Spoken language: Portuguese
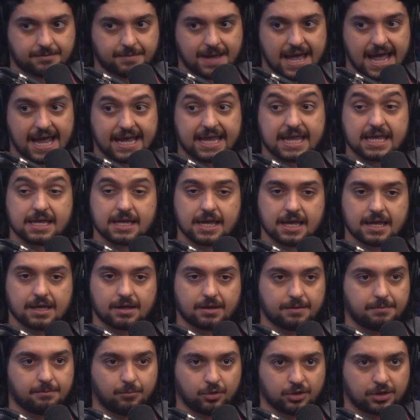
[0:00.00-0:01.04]
É,
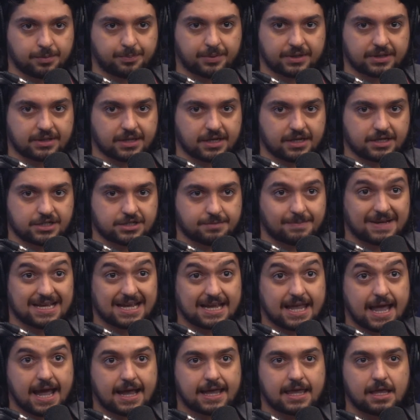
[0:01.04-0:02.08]
é muito importante, mas é
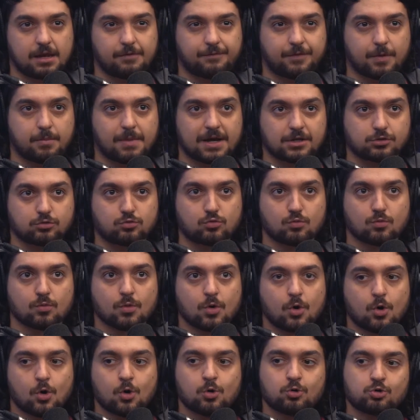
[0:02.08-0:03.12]
que aquele foi mais um
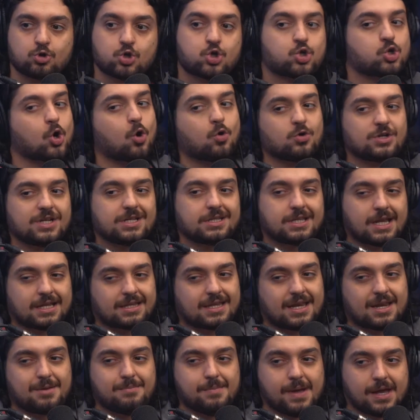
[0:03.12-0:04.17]
show de
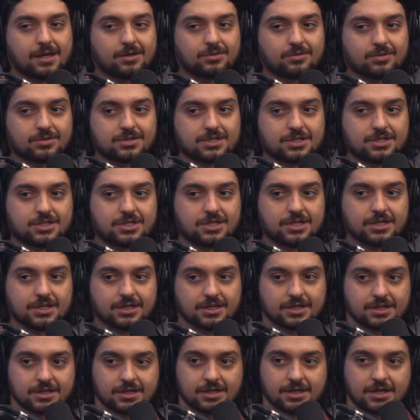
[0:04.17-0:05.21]
entretenimento. Sim, senti.
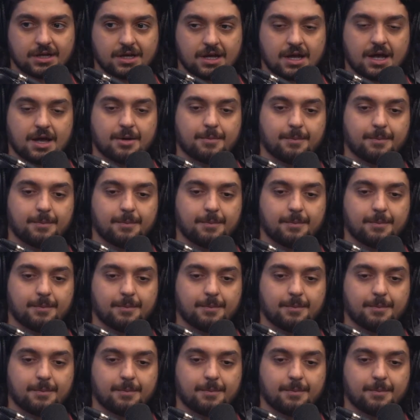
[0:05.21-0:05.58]
claro, claro.